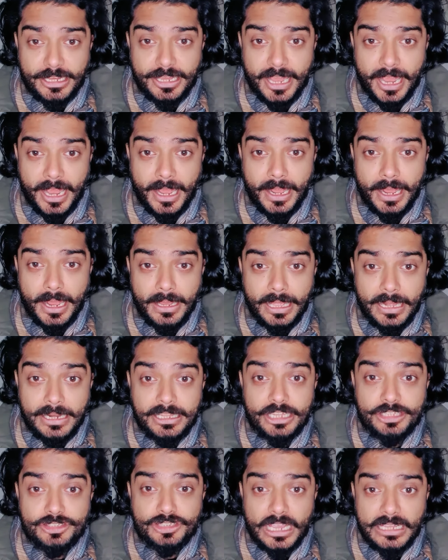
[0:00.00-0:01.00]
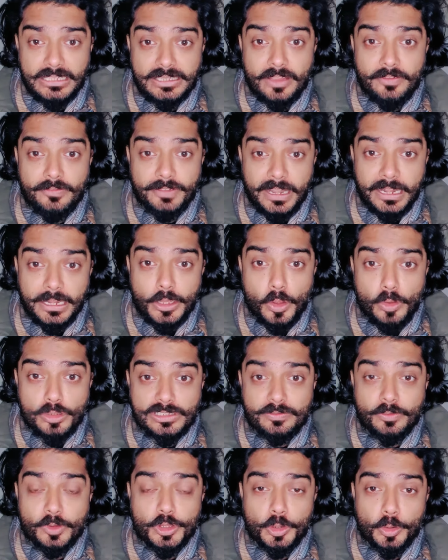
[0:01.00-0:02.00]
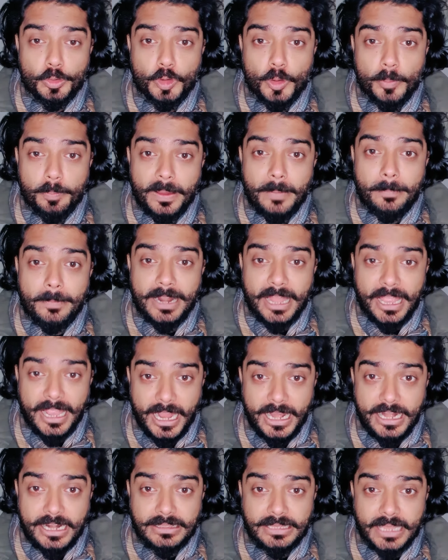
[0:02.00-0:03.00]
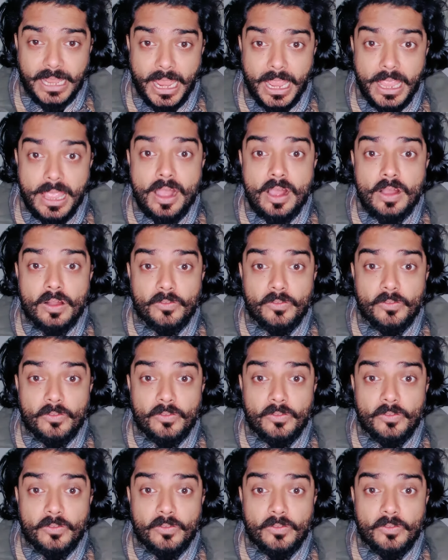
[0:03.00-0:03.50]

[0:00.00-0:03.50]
ही है यानी कि जैसे वीडियोस वो यूट्यूब पे बनाया करते हैं